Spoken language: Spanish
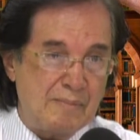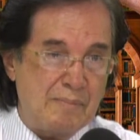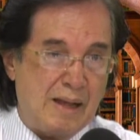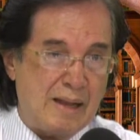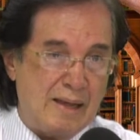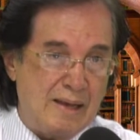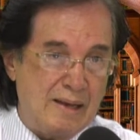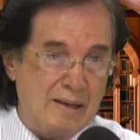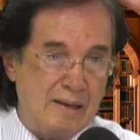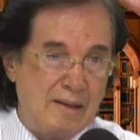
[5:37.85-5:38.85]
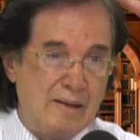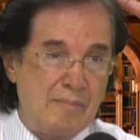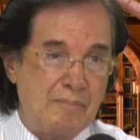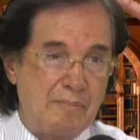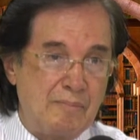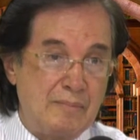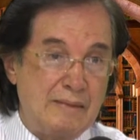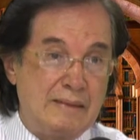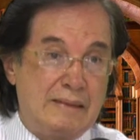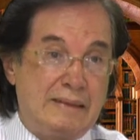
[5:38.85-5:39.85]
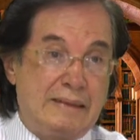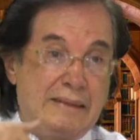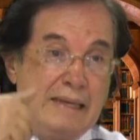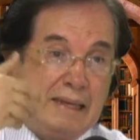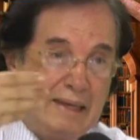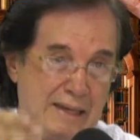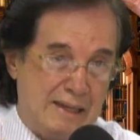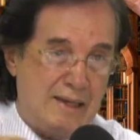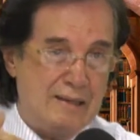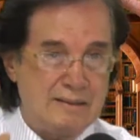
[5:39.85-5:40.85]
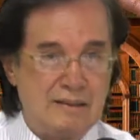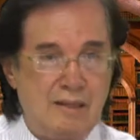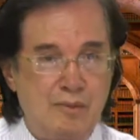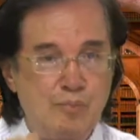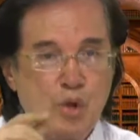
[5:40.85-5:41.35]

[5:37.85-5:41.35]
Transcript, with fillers: para él dirigir el Estado.